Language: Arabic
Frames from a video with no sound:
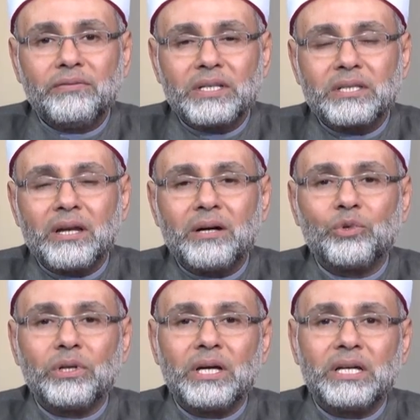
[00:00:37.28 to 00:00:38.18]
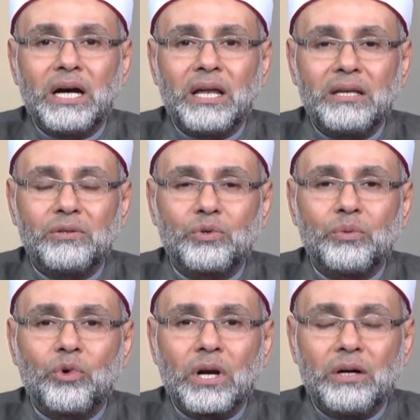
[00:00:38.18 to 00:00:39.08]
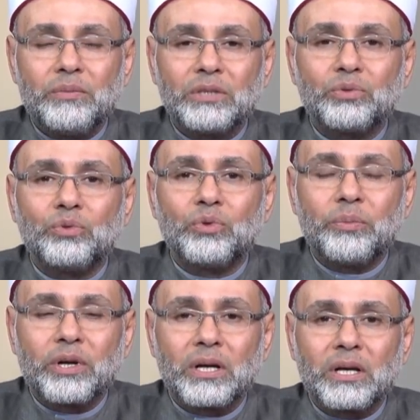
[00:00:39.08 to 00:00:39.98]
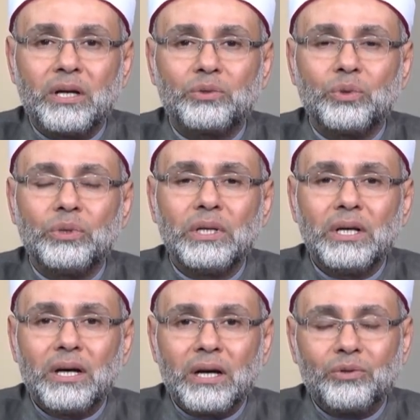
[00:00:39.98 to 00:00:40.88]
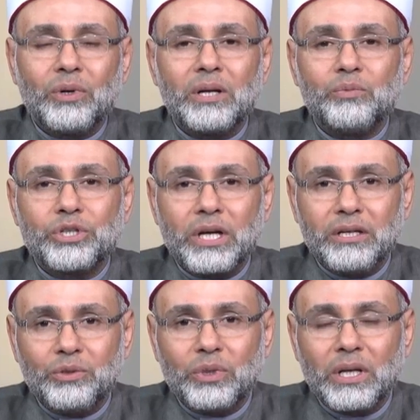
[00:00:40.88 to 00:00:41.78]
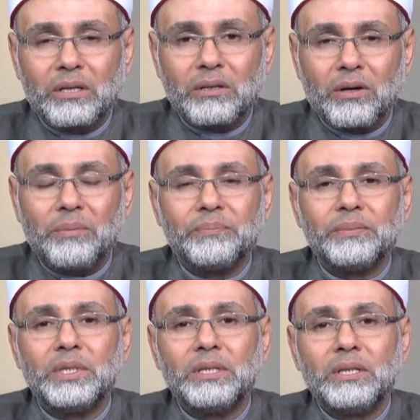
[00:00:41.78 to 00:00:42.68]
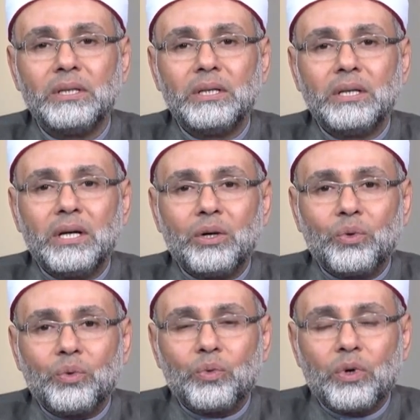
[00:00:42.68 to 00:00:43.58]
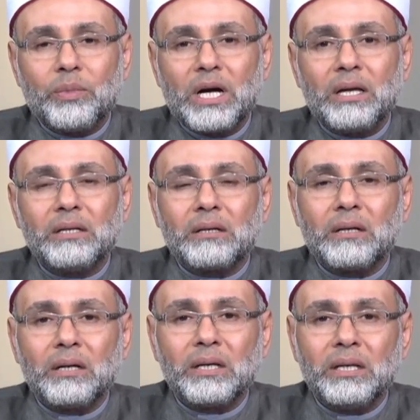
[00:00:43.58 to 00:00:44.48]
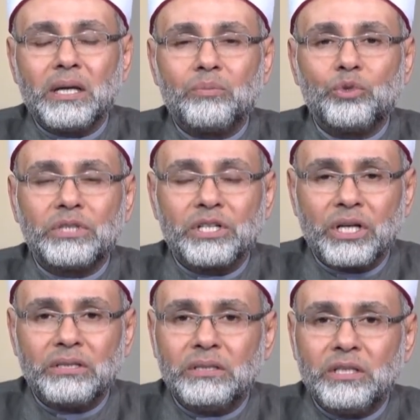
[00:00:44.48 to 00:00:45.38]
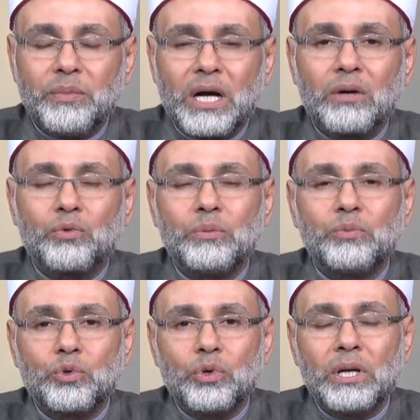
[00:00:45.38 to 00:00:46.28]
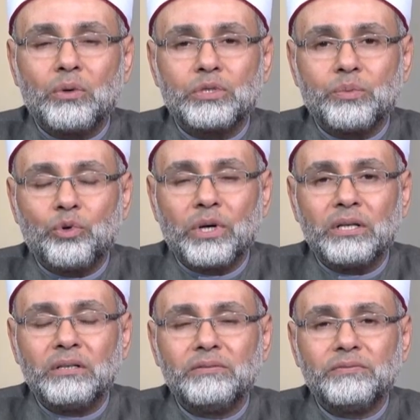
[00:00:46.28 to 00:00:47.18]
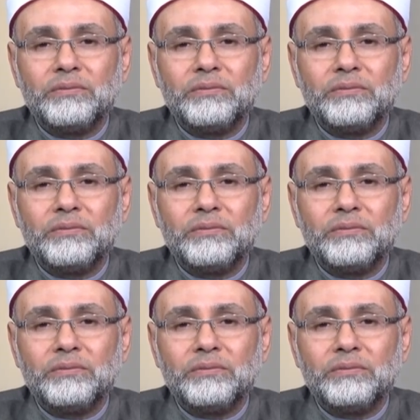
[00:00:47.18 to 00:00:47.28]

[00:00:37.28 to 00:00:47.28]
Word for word: فسلام الله عليكم ورحمته وبركاته ايها المشاهدون الكرام ومع لقائنا المتجدد معكم كل اسبوع